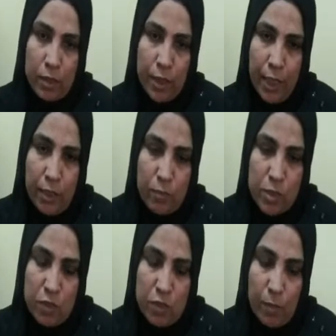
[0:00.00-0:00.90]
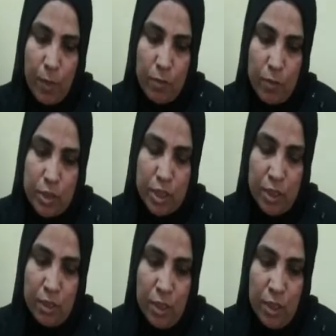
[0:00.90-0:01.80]
دخلنا المستشفى
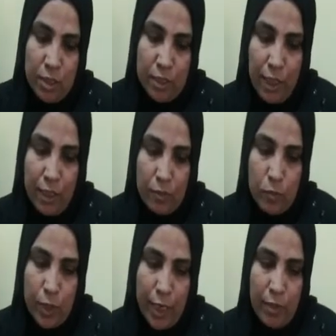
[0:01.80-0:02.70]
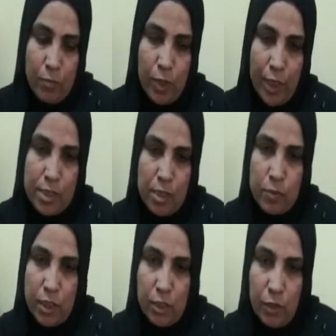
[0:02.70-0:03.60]
24 دخل الرعاية المركزة
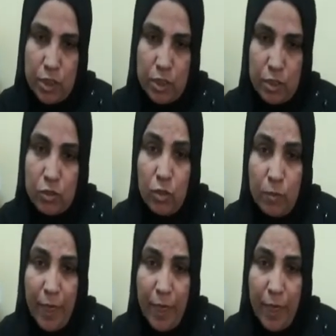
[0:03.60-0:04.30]
يوم 26 يوم